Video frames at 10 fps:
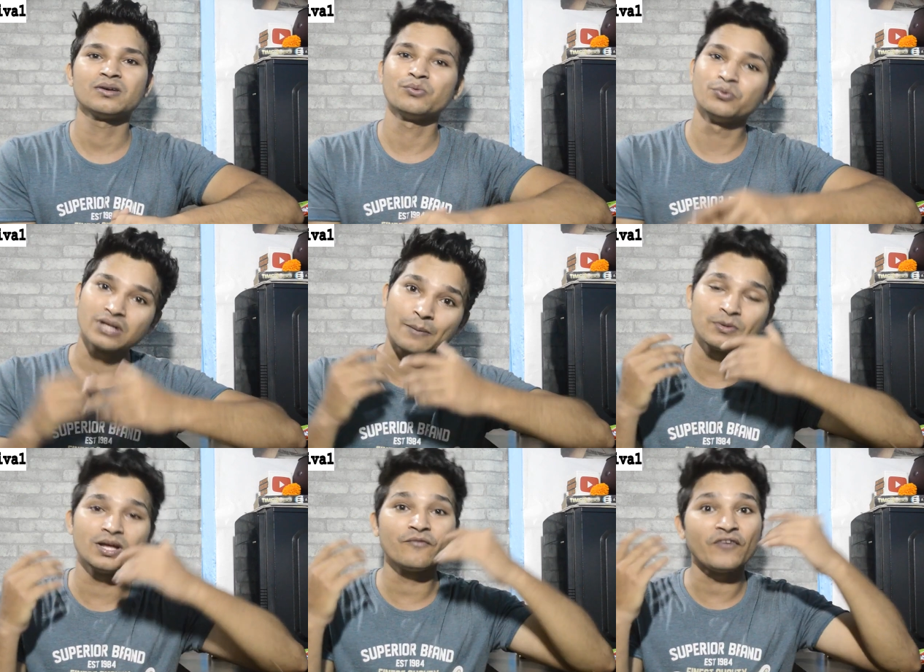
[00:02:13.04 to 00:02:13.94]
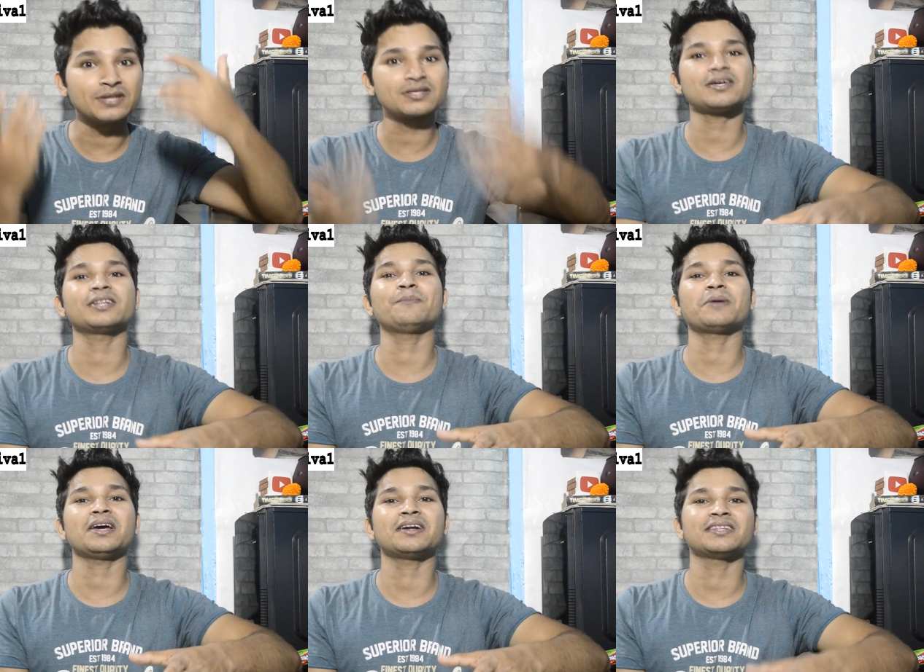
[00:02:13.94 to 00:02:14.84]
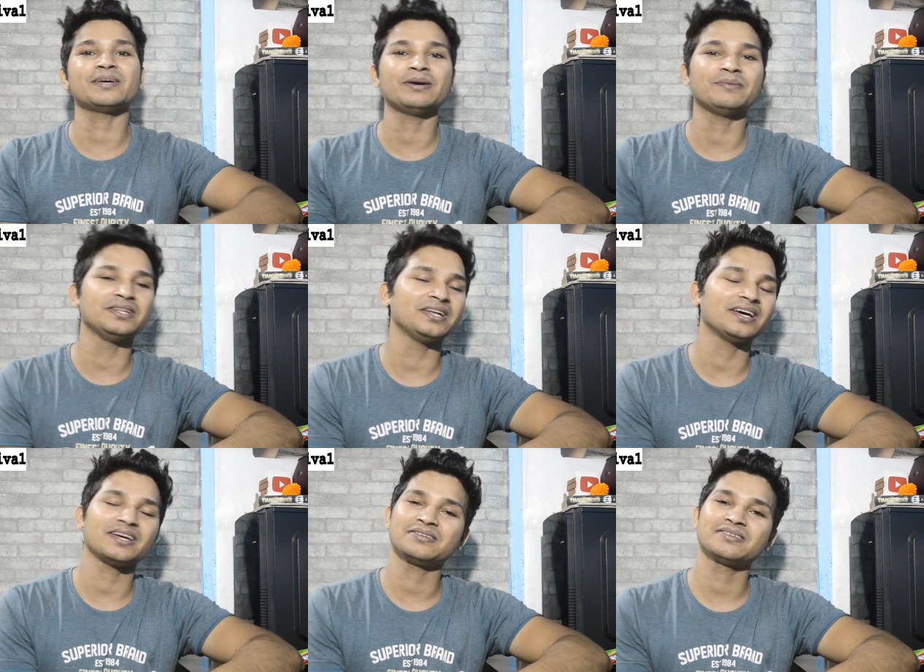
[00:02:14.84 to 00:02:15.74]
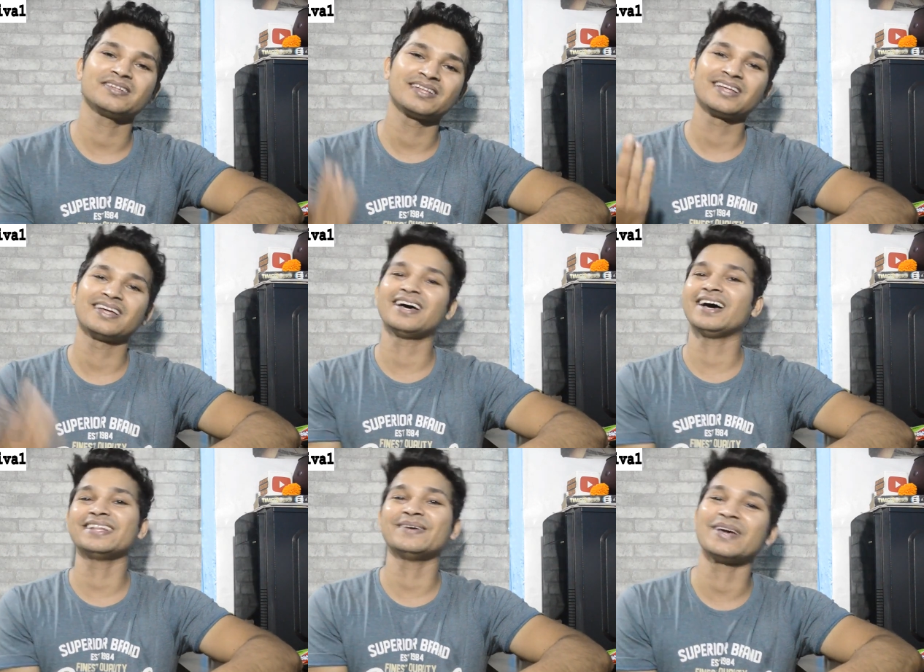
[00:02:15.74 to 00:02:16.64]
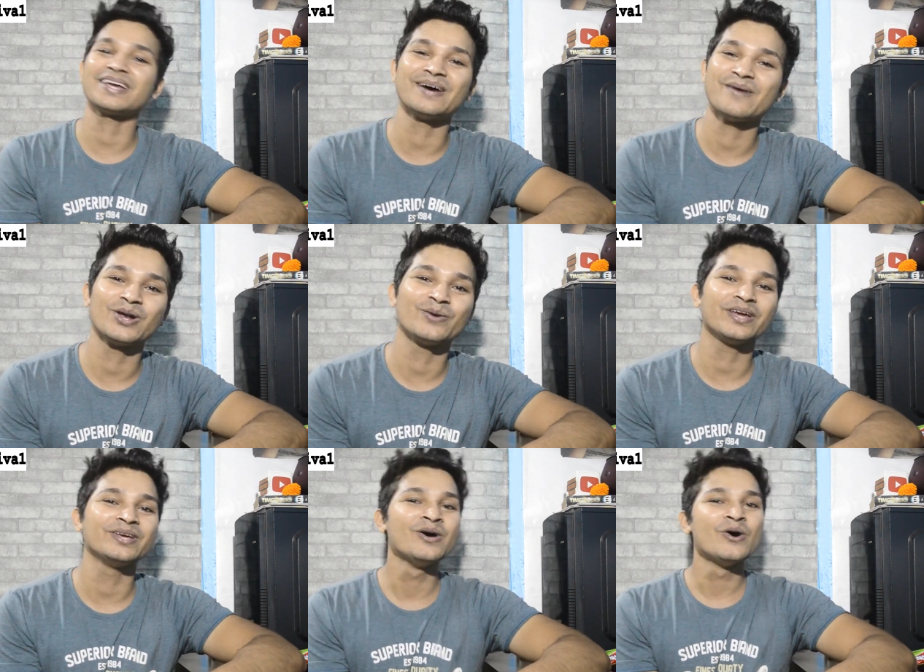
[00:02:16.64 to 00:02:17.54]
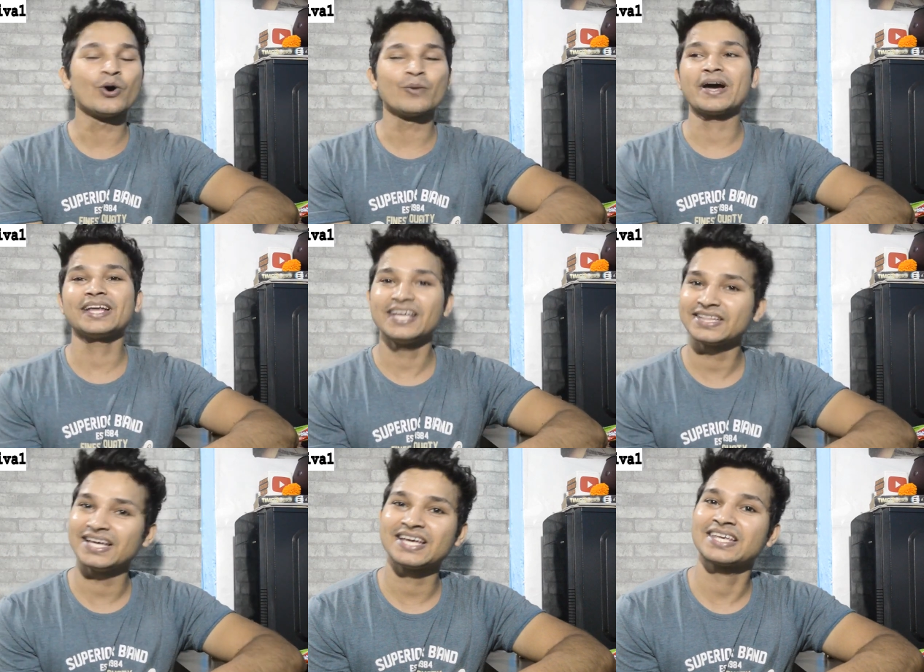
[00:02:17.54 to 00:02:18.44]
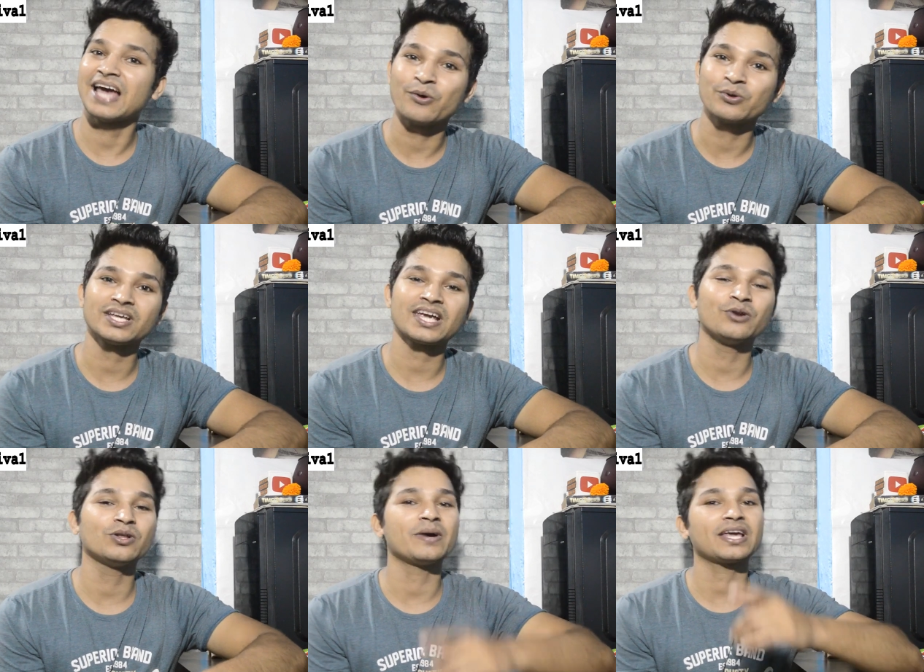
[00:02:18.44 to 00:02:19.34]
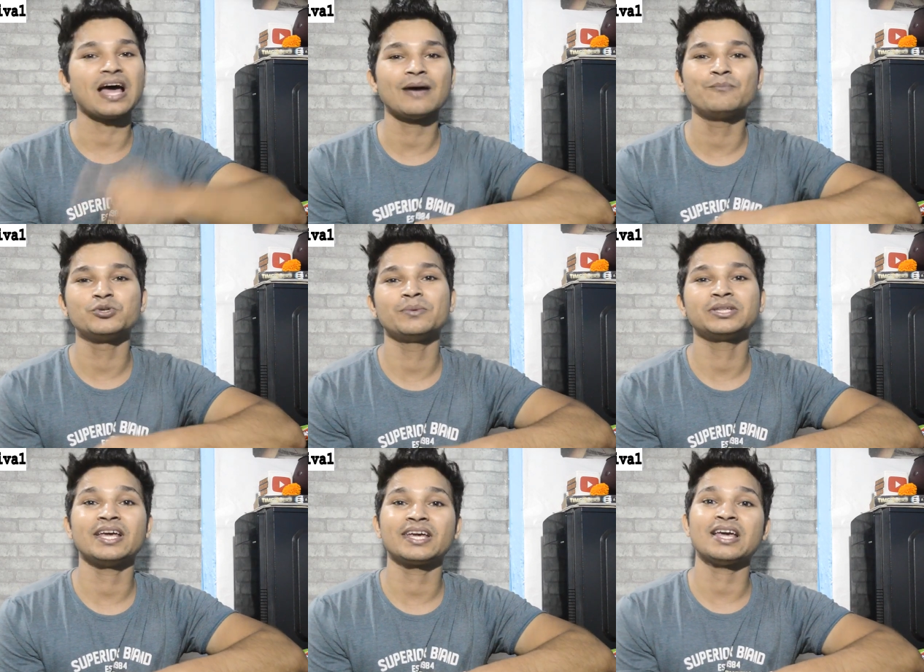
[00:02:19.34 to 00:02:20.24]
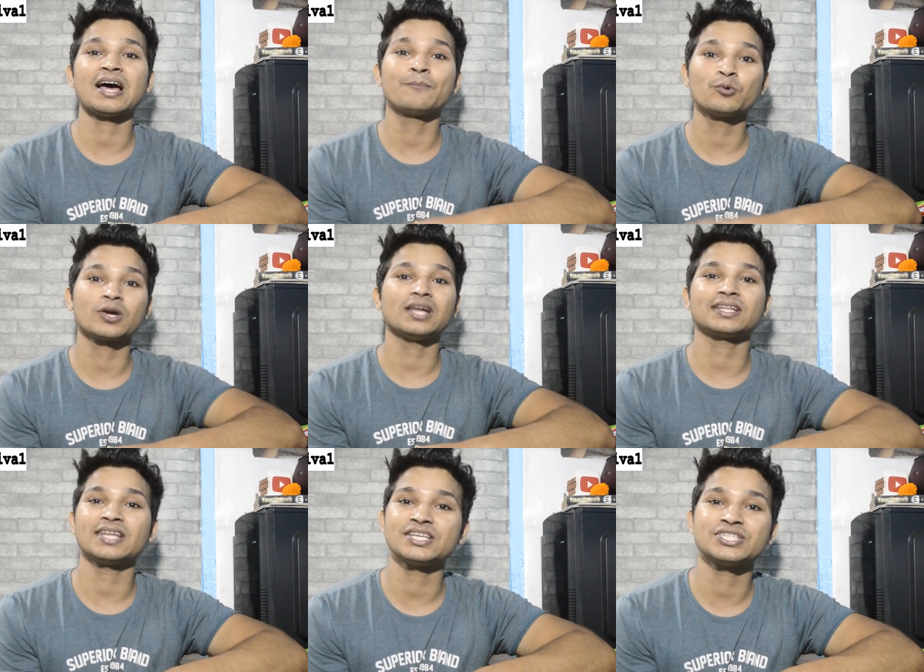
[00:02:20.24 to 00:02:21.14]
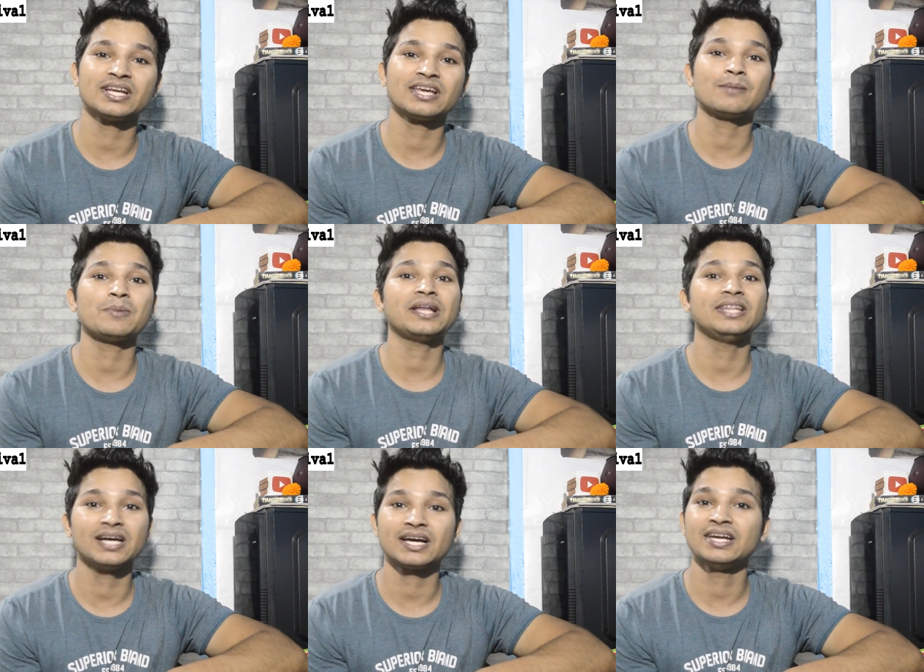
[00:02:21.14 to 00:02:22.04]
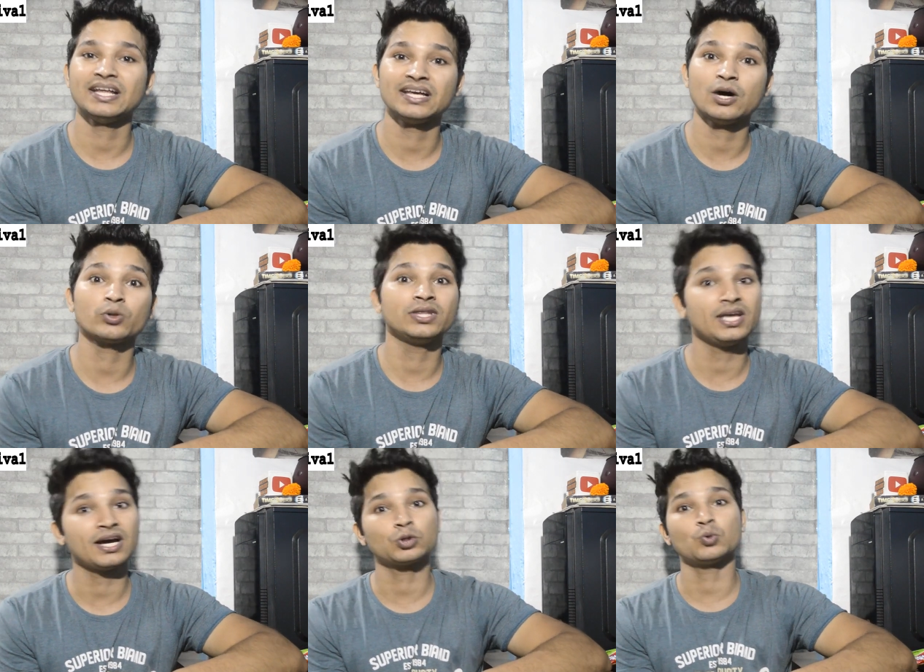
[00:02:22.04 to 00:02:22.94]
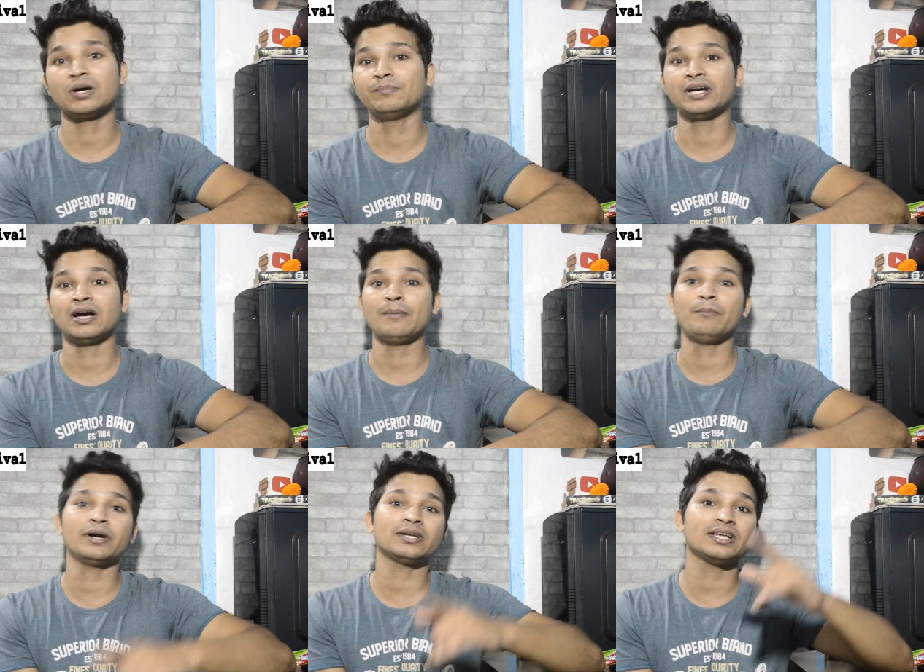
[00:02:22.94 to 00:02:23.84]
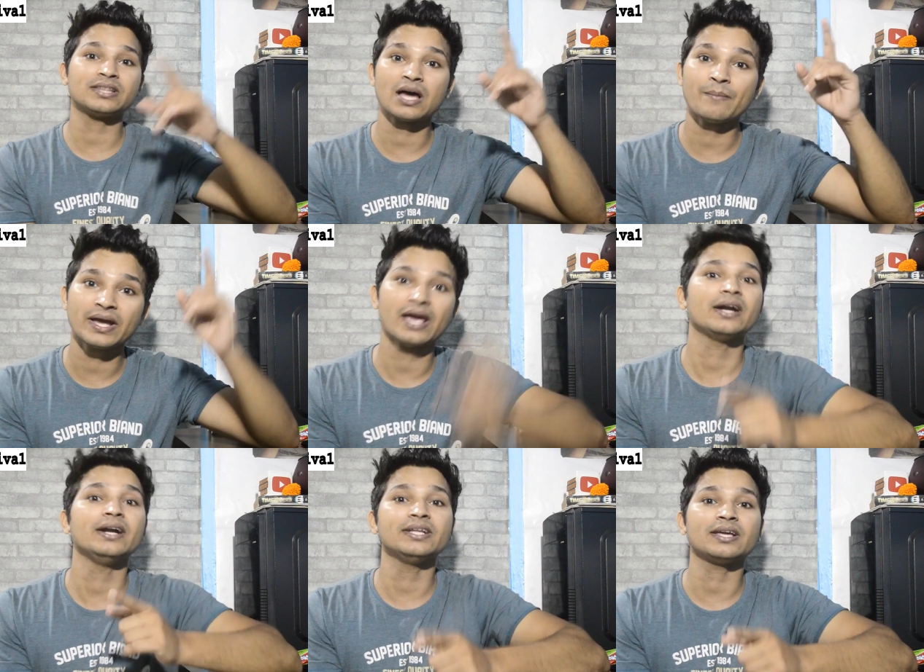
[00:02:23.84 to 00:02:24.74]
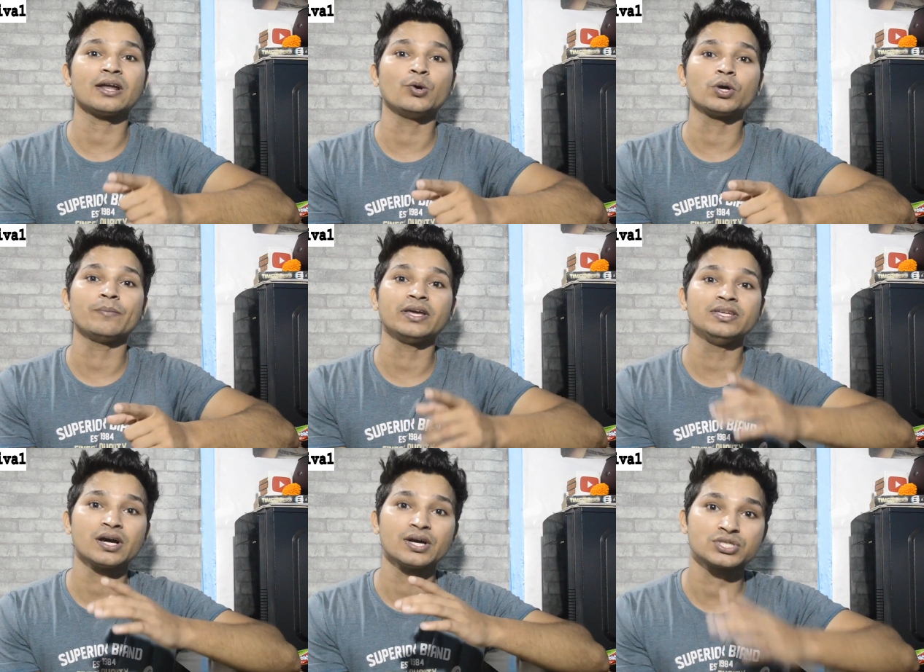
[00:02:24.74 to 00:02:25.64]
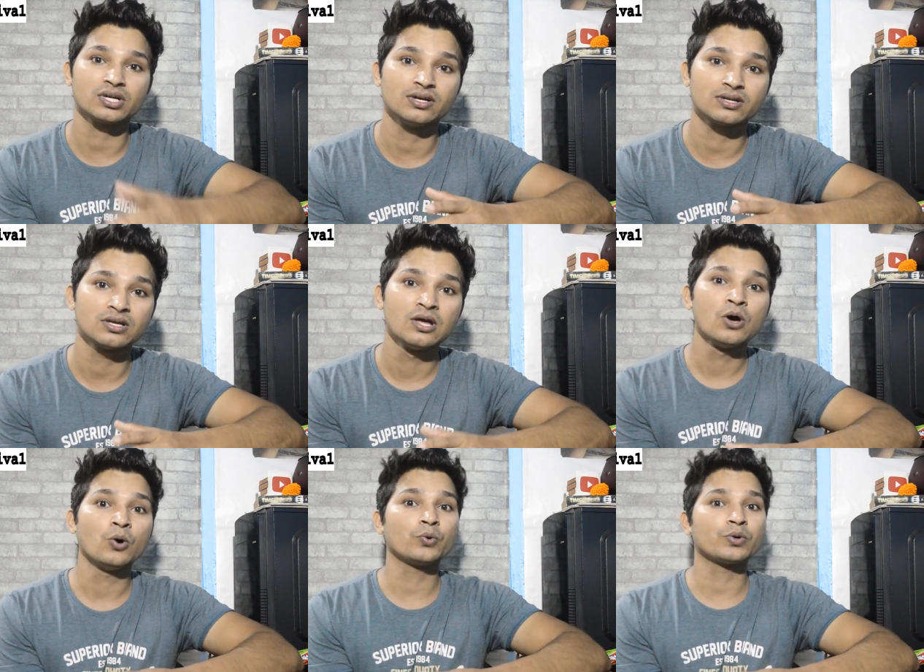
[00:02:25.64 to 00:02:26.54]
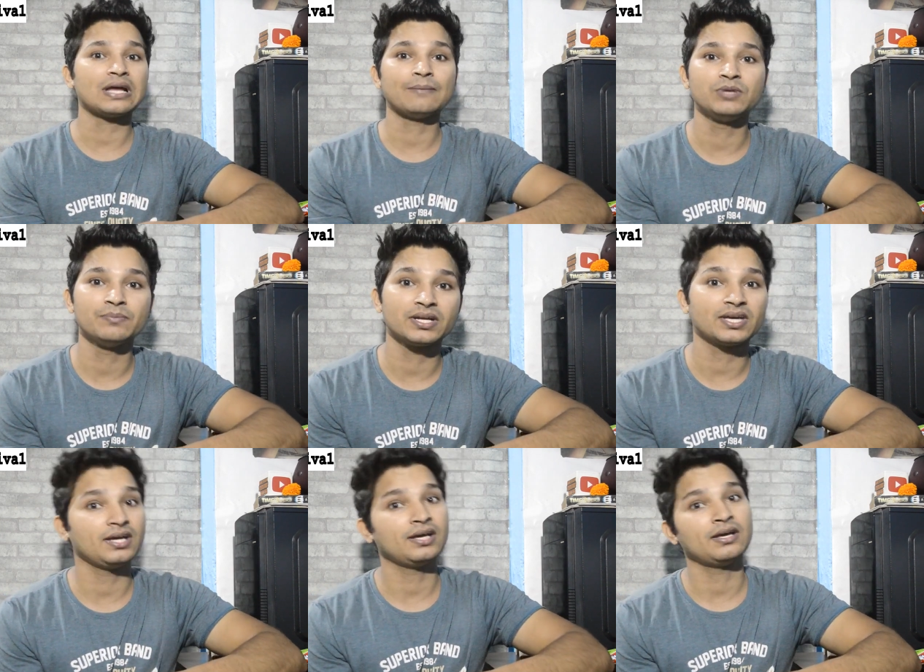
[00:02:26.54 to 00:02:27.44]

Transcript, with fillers: उन अपने फैंस के साथ ही प्रैंक कर दिया भाई बंदे ने यार हाँ तो भाई कमाल हो भाई और बाकी देखते हैं क्या होता है क्या नहीं तो बाकी आप मुझे बताएं कि आपको क्या लगता है कि चैन की रिपेयर देगा कि नहीं देगा और देगा तो कब देगा बट इतना मैं गारंटी कह रहा हूँ कि भाई यंग स्टनर्स और रैप दीमन के